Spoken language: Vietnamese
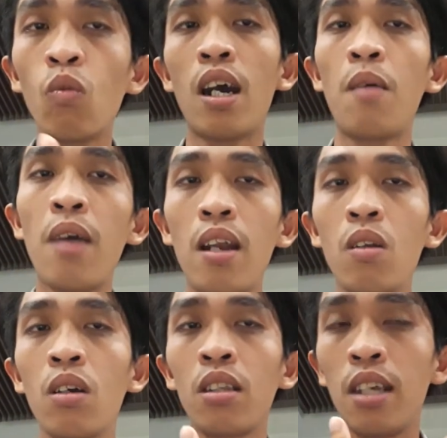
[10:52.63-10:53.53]
phạm anh
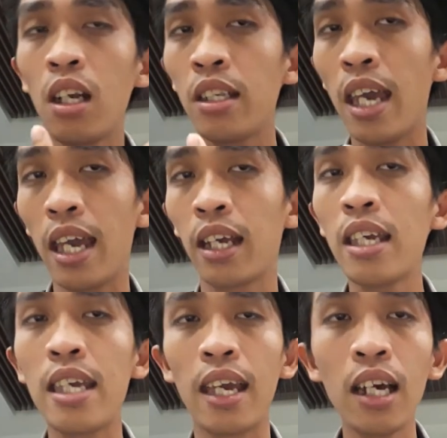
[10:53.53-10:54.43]
những gì cái
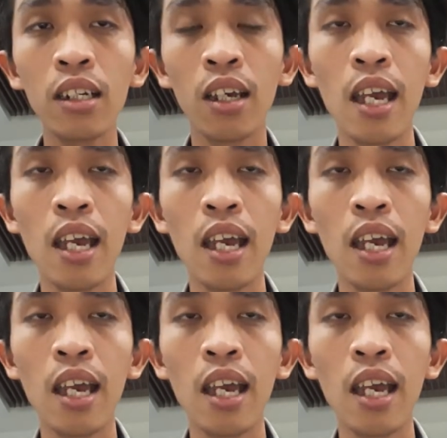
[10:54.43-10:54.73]
gì hết